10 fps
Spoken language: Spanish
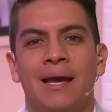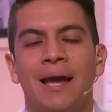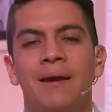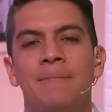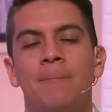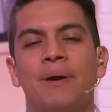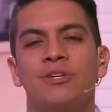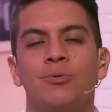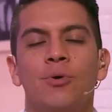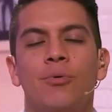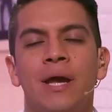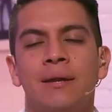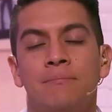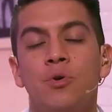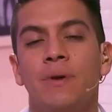Eh, me pareció muy
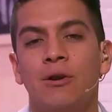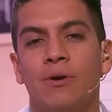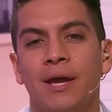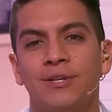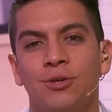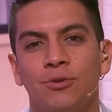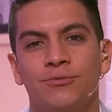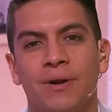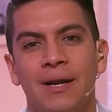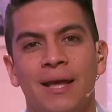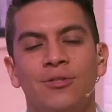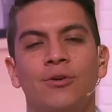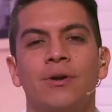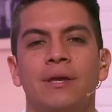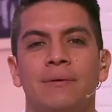bien, muy bien lo que hizo Luis
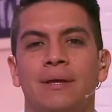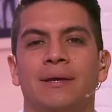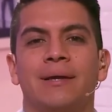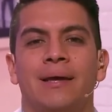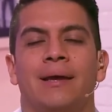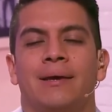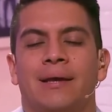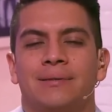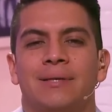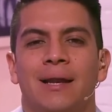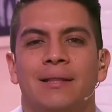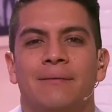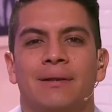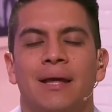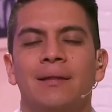Fernando y, eh, Quetzal,
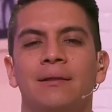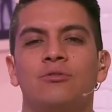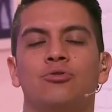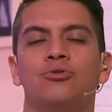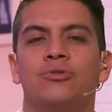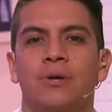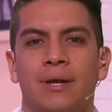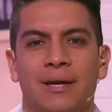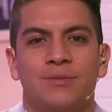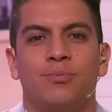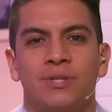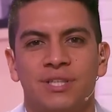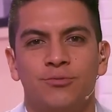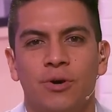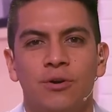de verdad, tus
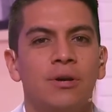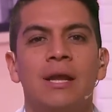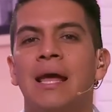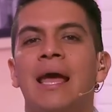respuestas fueron